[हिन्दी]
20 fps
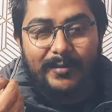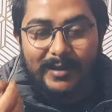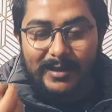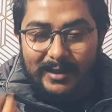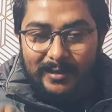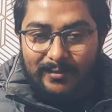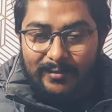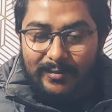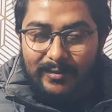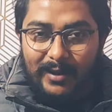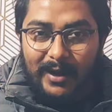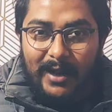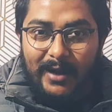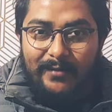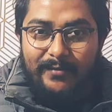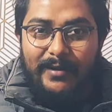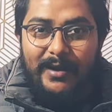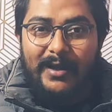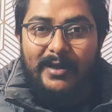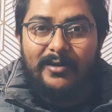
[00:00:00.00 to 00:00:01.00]
मतलब
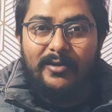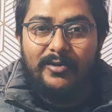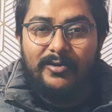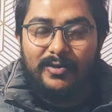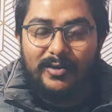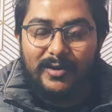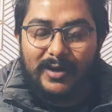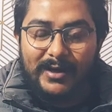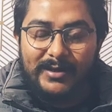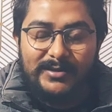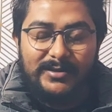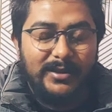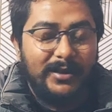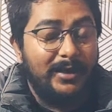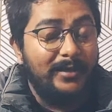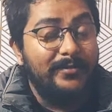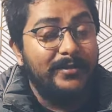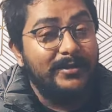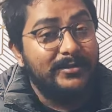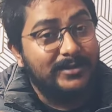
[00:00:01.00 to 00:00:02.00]
आर बी आई ऑथोराइज
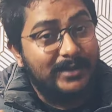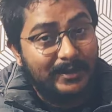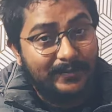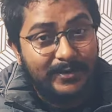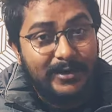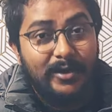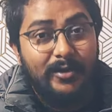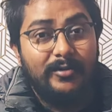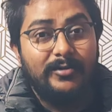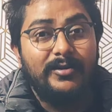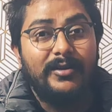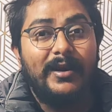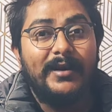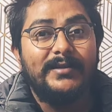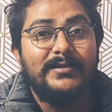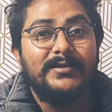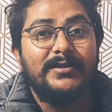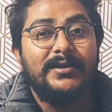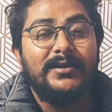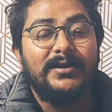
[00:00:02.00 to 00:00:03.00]
है आर बी आई सेवी
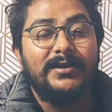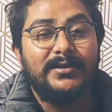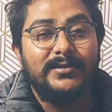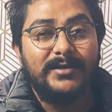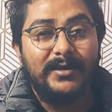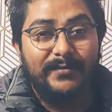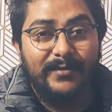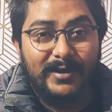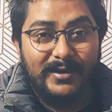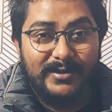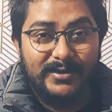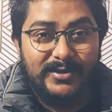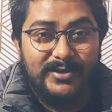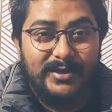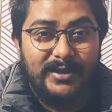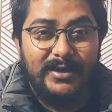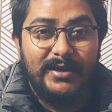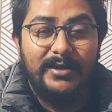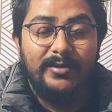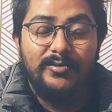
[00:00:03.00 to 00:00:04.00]
ऑथोराइज है सेवी
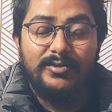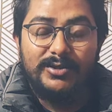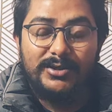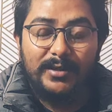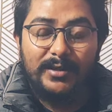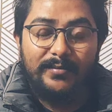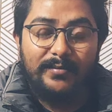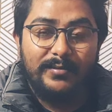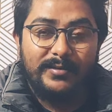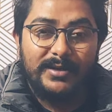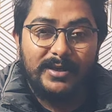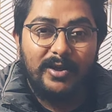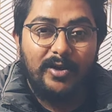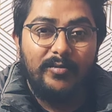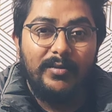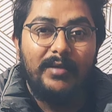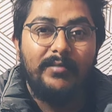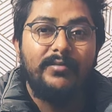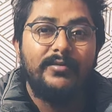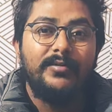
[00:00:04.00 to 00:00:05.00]
रजिस्टर्ड है उन सब
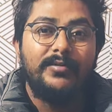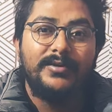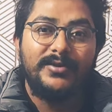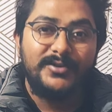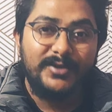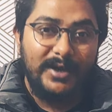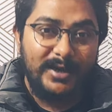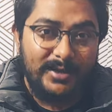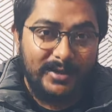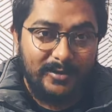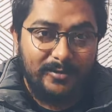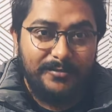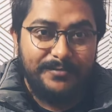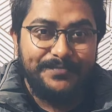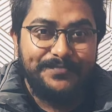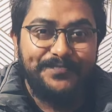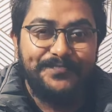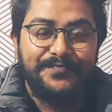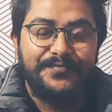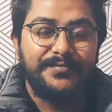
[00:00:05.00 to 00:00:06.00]
जगहों में आप ट्रेड करो
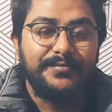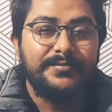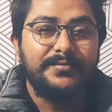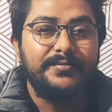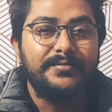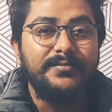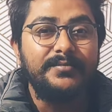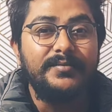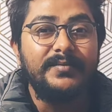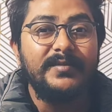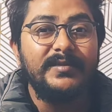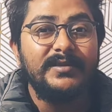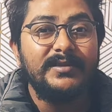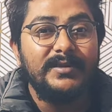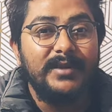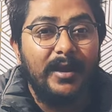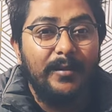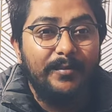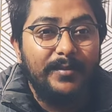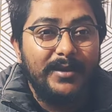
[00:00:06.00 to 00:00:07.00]

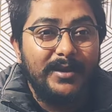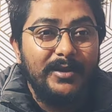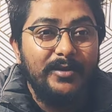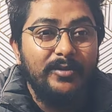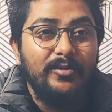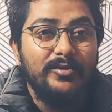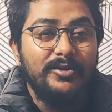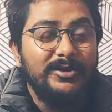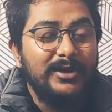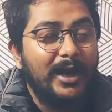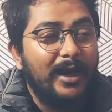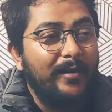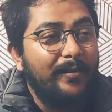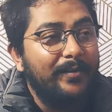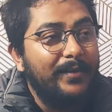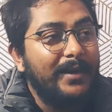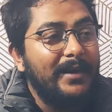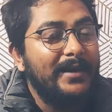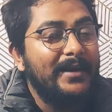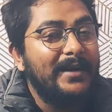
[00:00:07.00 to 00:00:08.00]
अब क्यों जहाँ
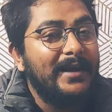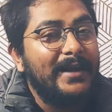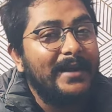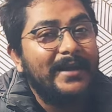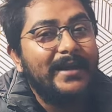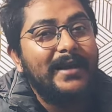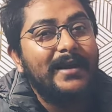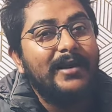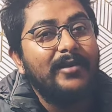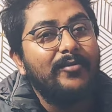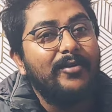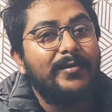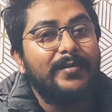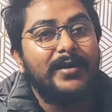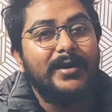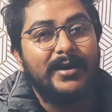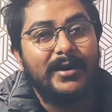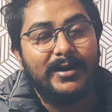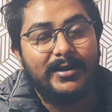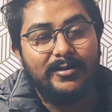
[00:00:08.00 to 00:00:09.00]
पर नहीं करना वहीं
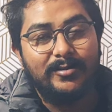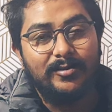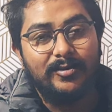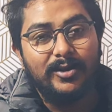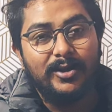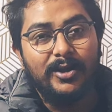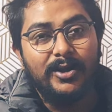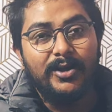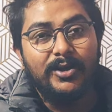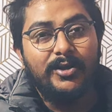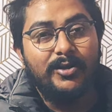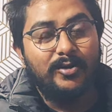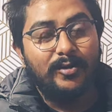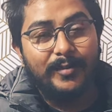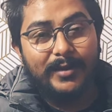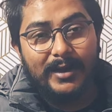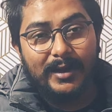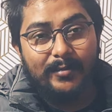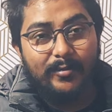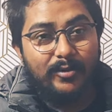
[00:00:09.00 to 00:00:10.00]
पर कर दो
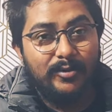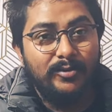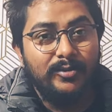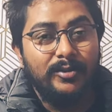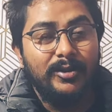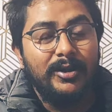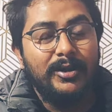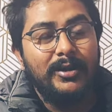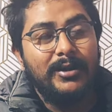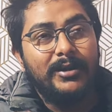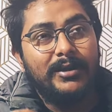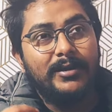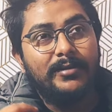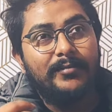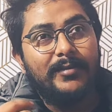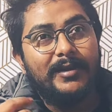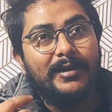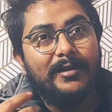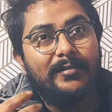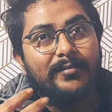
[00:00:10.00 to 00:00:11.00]
तो मैंने आपको
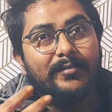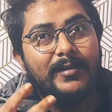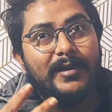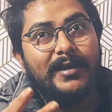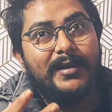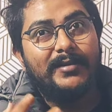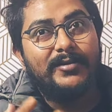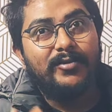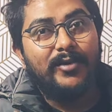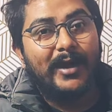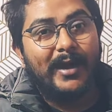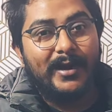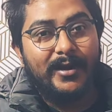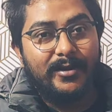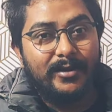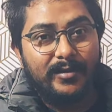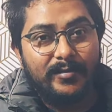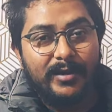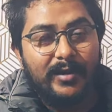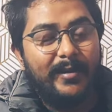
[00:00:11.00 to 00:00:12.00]
मतलब मैंने जो
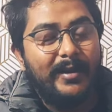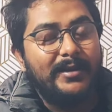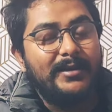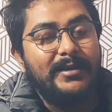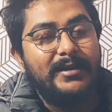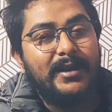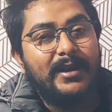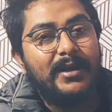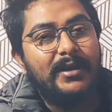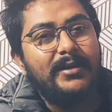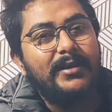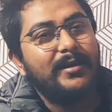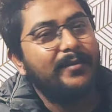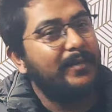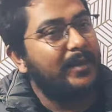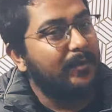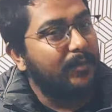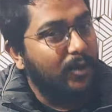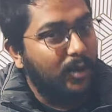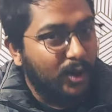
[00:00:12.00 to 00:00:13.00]
एल्गोरिदम का बात कहा ये
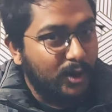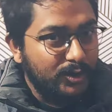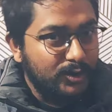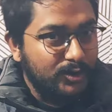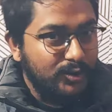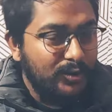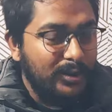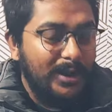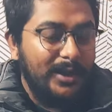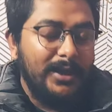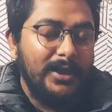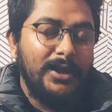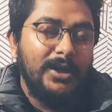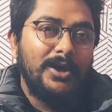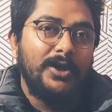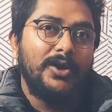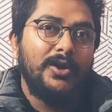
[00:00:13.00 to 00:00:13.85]
मैं बहुत सुना